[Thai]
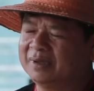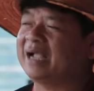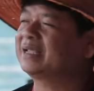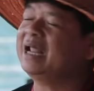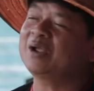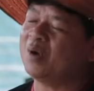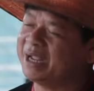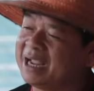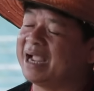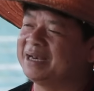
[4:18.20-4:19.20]
อยากจะได้ควา
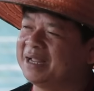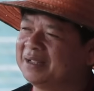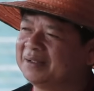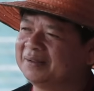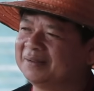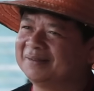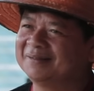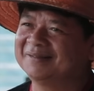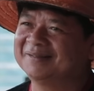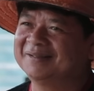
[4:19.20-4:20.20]
ยใหญ่นะ
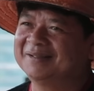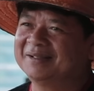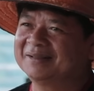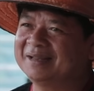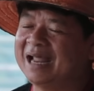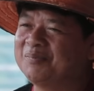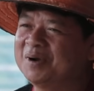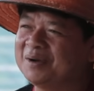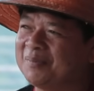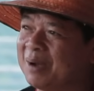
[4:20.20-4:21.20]
จะได้
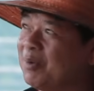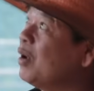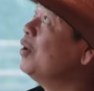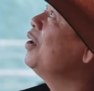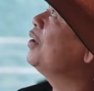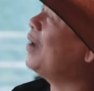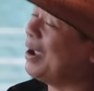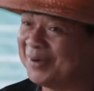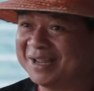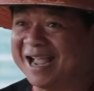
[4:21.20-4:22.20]
เพื่อนมาบอกว่าควา
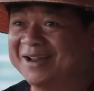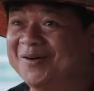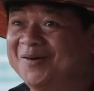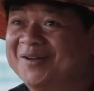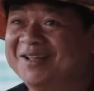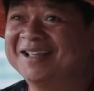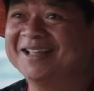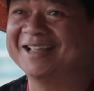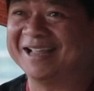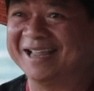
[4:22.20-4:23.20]
ยมึงใหญ่เนาะ
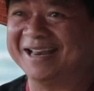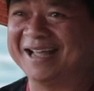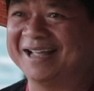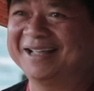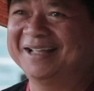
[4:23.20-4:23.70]
อย่างงี้นะ